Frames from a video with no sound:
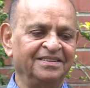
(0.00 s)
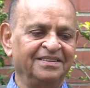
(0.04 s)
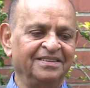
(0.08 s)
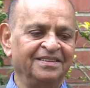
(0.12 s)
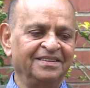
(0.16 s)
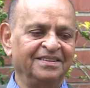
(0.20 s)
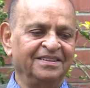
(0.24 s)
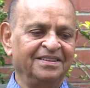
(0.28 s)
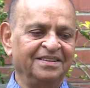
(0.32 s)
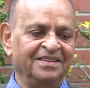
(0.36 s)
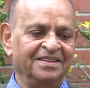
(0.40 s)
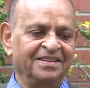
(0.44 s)
নিয়ে
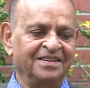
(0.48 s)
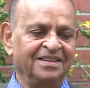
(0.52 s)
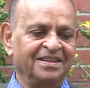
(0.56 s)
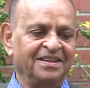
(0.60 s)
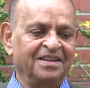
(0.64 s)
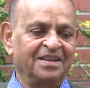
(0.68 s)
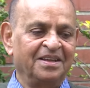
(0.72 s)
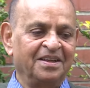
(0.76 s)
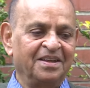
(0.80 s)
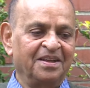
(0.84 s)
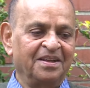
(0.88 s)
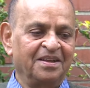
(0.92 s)
তিনি
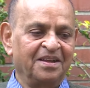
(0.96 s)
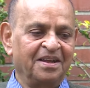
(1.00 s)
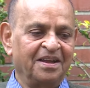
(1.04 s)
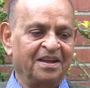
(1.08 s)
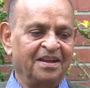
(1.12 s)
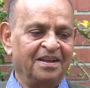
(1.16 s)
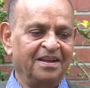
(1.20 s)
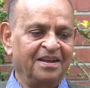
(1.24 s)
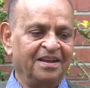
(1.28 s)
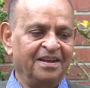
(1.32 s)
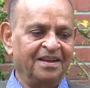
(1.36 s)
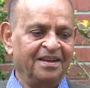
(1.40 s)
বাড়তি
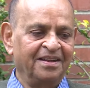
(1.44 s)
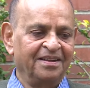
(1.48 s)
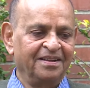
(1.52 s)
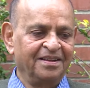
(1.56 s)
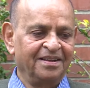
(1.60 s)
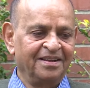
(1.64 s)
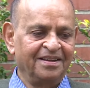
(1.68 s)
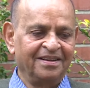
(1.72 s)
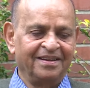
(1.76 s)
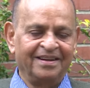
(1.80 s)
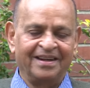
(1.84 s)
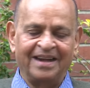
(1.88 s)
চাপ অনুভব
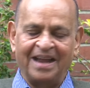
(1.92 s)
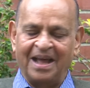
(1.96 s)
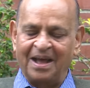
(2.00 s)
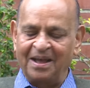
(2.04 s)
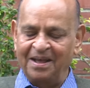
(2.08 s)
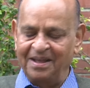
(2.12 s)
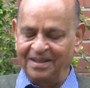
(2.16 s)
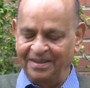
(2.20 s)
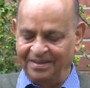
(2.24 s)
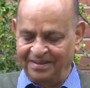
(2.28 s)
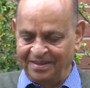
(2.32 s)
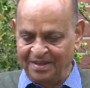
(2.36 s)
করছেন
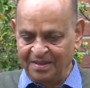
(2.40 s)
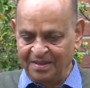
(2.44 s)
কি